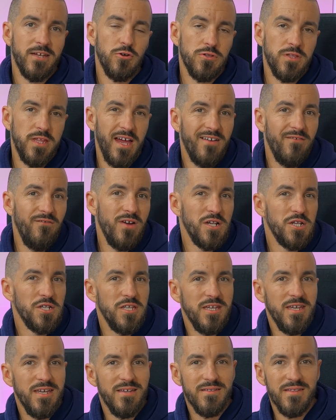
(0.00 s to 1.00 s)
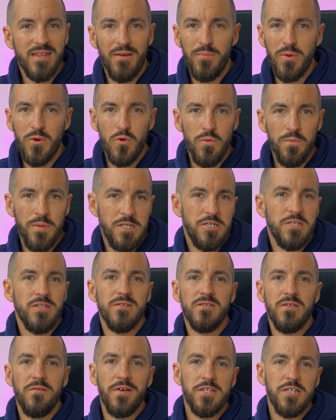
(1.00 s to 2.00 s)
tak ważne jest, aby umieć
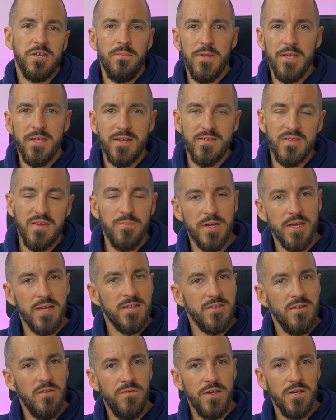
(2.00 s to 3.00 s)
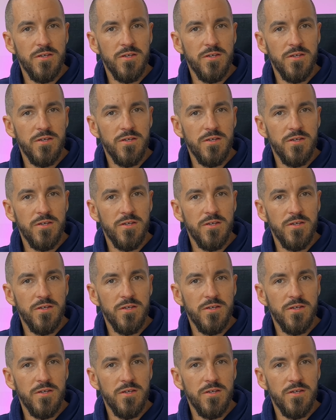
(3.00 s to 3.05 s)
testować aplikacje backendowe i